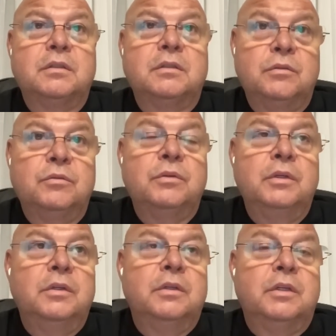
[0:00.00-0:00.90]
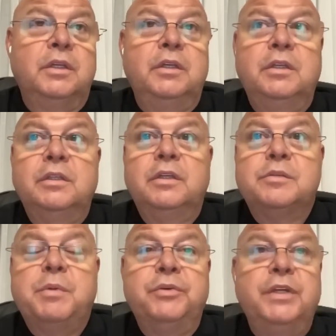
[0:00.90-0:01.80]
Ну, и
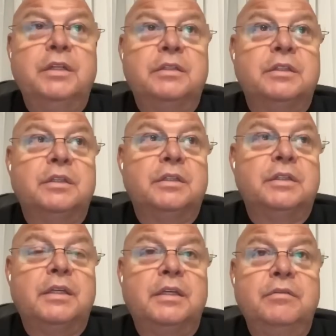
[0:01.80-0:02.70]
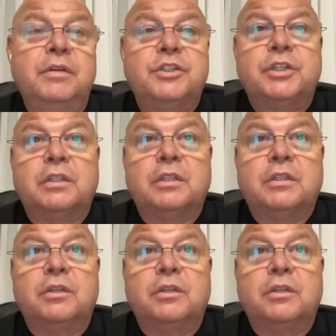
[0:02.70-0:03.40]
исполняет э, такие вещи,